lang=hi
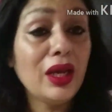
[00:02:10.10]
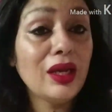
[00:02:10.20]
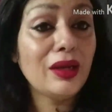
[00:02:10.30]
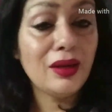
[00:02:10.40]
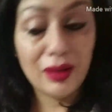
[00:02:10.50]
के
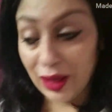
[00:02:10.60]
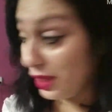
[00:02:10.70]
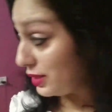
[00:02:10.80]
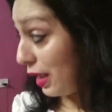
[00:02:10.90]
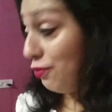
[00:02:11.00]

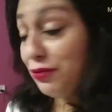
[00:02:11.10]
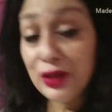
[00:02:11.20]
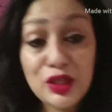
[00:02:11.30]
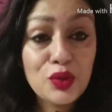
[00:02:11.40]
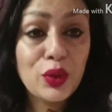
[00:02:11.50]
एग्ज़ाम
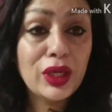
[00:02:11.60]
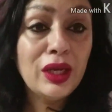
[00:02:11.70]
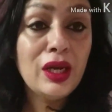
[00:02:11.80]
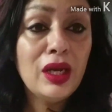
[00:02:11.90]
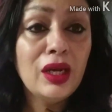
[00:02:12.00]
फिनिश हुए
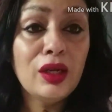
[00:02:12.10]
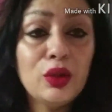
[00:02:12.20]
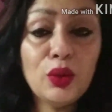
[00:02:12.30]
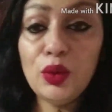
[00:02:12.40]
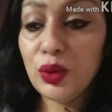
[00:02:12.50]

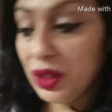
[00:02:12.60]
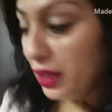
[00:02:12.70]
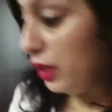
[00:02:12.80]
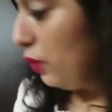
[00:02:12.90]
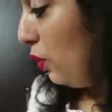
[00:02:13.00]
तो
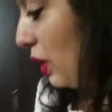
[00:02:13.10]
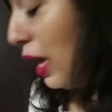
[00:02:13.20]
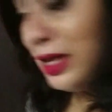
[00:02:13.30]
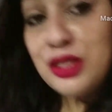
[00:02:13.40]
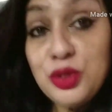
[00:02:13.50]
ये लोग
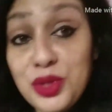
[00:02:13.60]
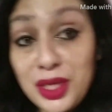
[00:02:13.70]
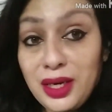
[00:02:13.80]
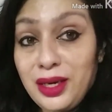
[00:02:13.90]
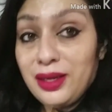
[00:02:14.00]
आज
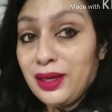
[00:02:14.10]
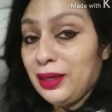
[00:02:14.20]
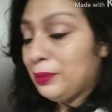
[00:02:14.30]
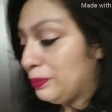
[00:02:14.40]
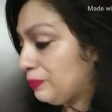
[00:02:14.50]
ट्यूशन नहीं गए
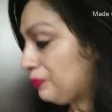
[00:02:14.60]
हैं